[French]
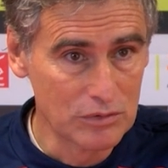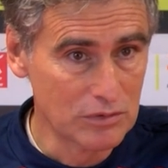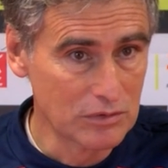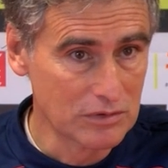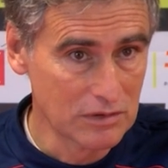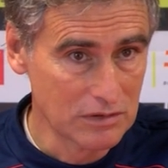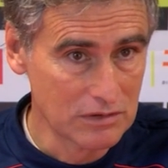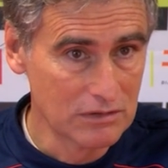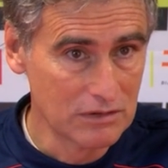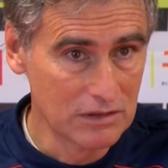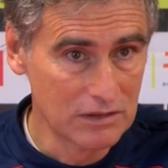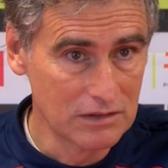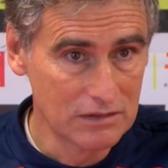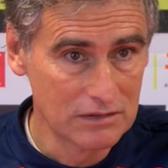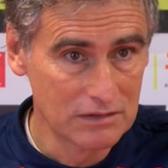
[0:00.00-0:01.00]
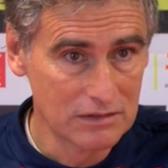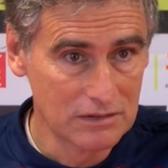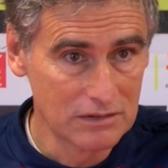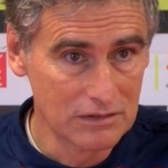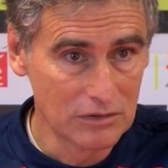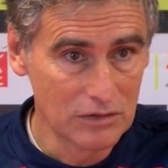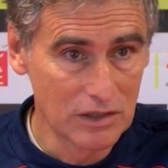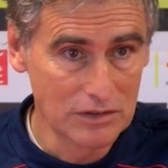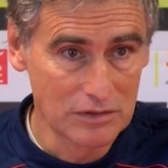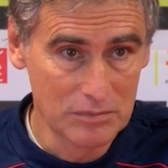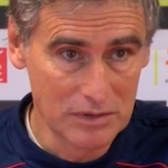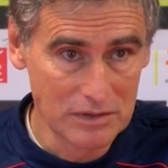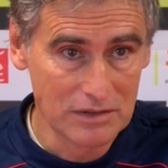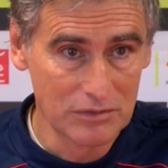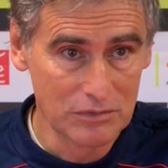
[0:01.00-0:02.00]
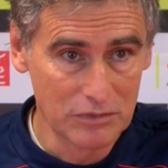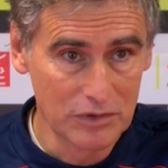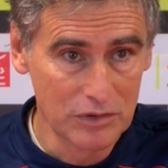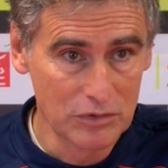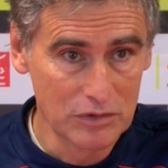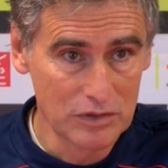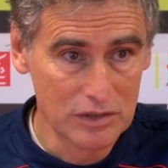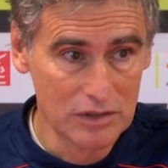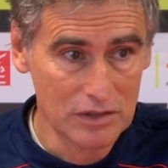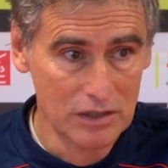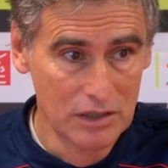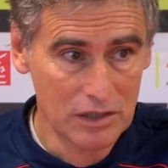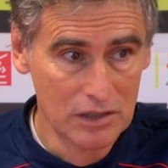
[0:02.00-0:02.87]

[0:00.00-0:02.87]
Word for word: Donc voilà, au classement, ça nous ferait aussi